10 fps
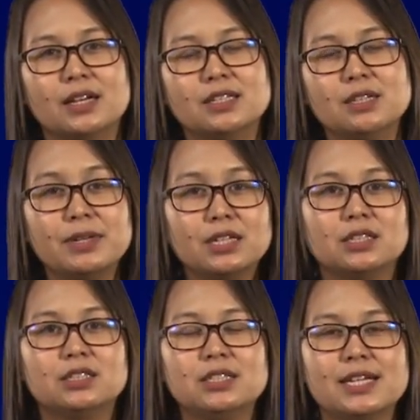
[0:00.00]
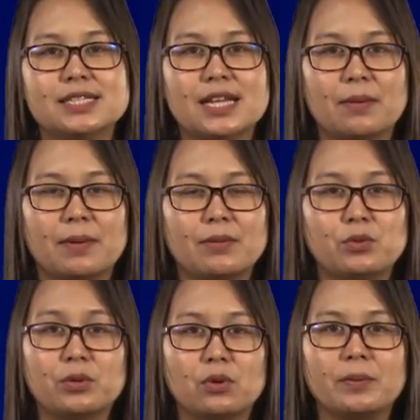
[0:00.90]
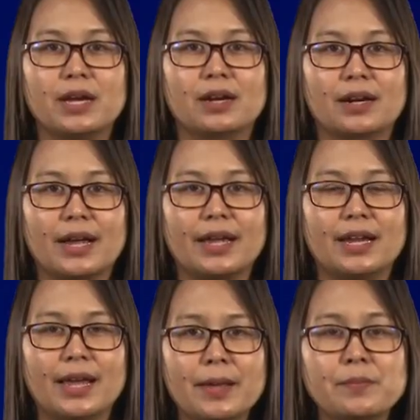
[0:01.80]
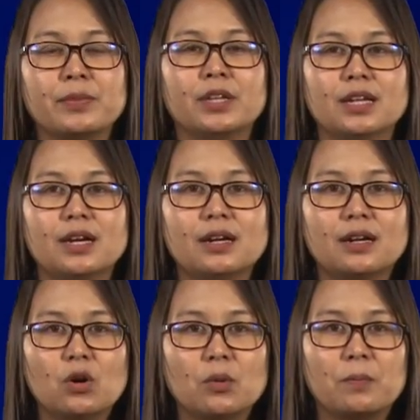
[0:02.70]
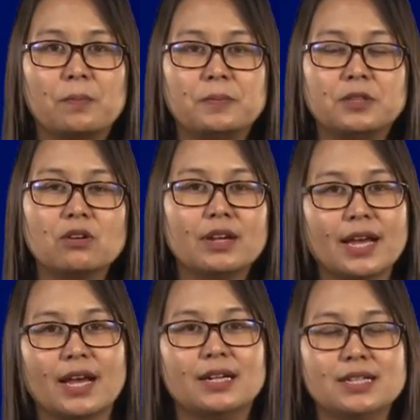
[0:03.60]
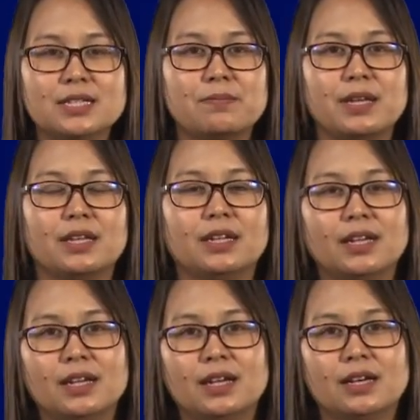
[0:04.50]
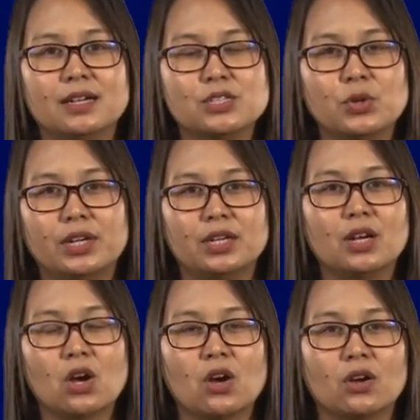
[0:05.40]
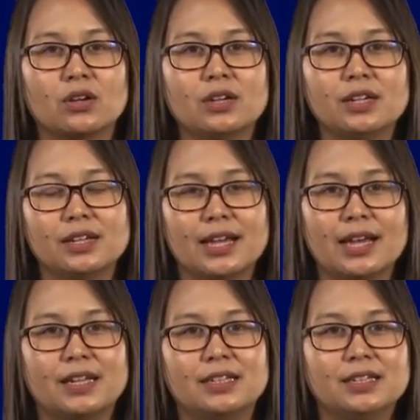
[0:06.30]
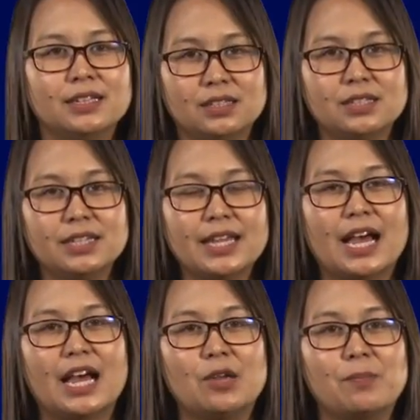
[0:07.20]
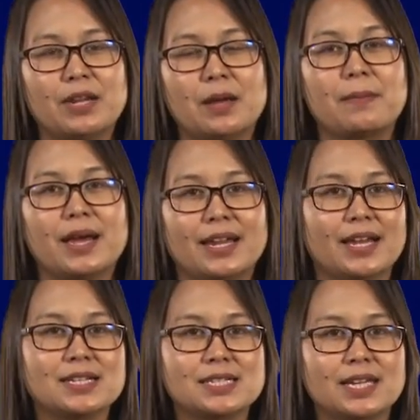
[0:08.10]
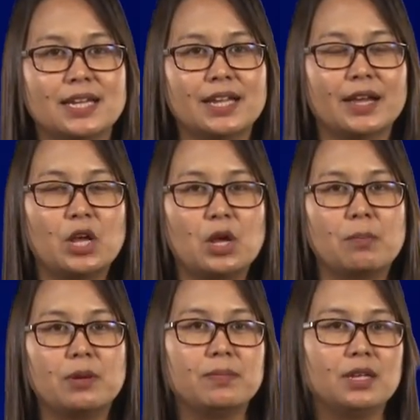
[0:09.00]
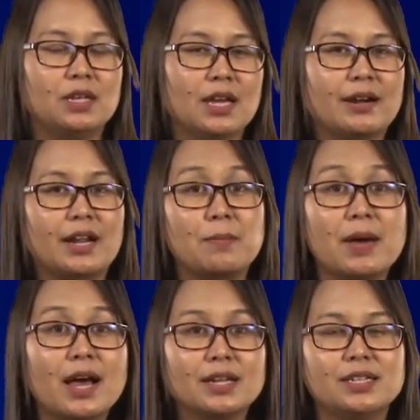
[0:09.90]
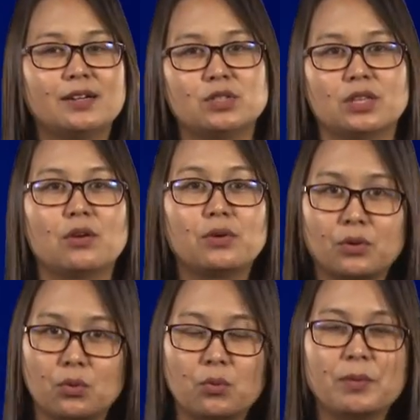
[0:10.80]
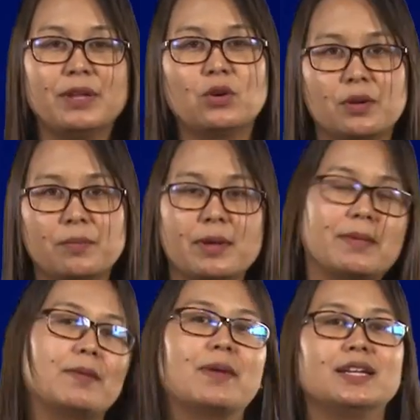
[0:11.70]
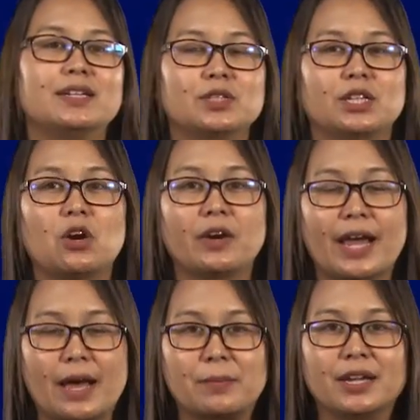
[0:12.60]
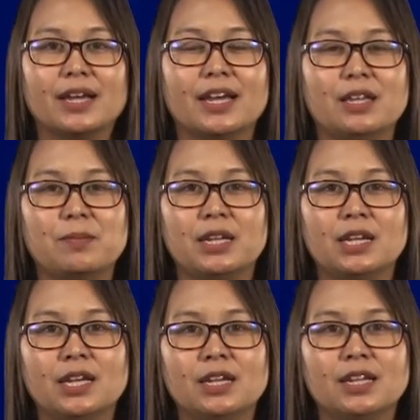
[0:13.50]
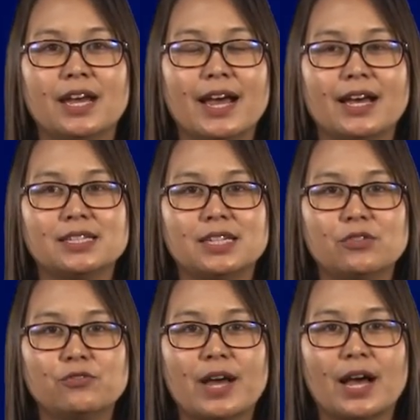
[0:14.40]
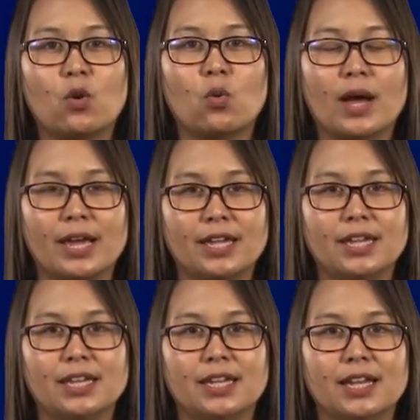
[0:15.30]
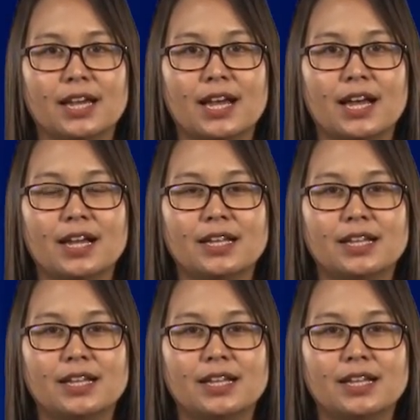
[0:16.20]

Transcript: ที่มันเกิดขึ้นในสหภาพยุโรปอย่างไรและ ถ้าเราต้องการที่จะเป็นส่วนหนึ่งของการเคลื่อนย้ายไปทำงานในอาเซียนเนี่ยมันมีอะไรบ้างที่เราจะต้องรู้มันมีระเบียบอะไรบ้างที่เราจะต้องทำนะคะอันนี้เป็นเนื้อหาที่ฝากเอาไว้นะคะ